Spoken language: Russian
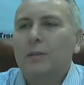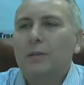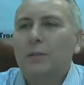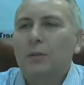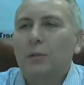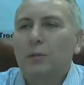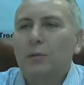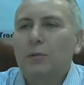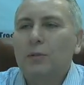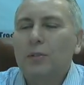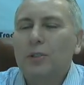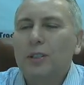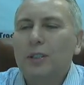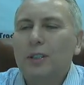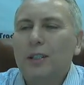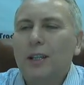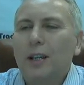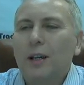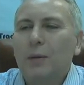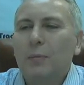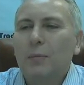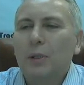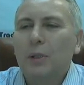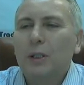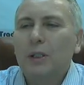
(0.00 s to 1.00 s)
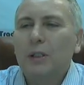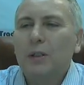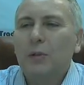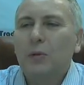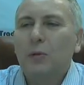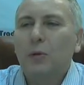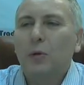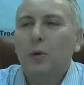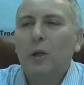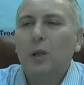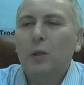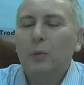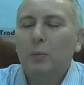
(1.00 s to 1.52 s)
друзья,
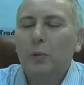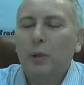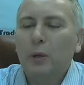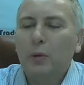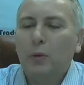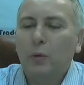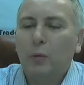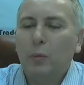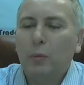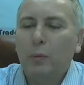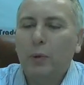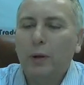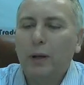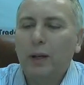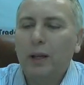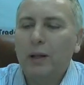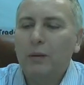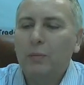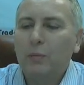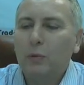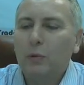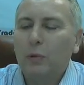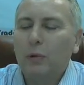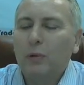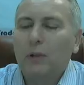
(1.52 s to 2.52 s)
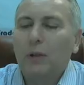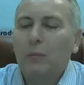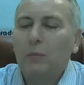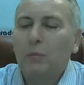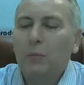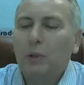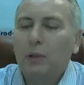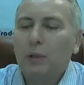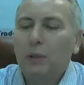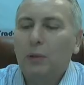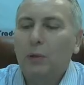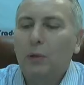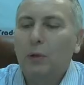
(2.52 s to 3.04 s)
биткоин покупаем, только
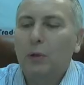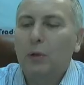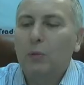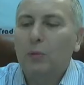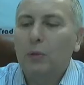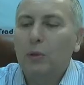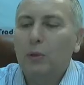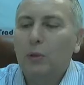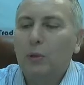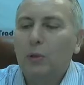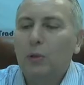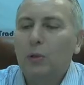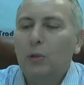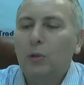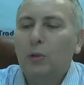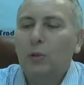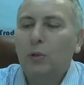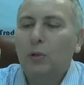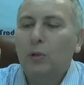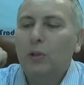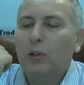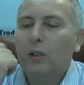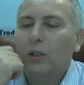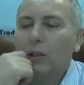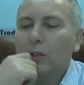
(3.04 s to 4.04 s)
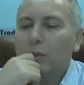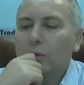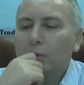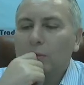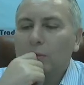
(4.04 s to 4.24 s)
биток бьет доллар.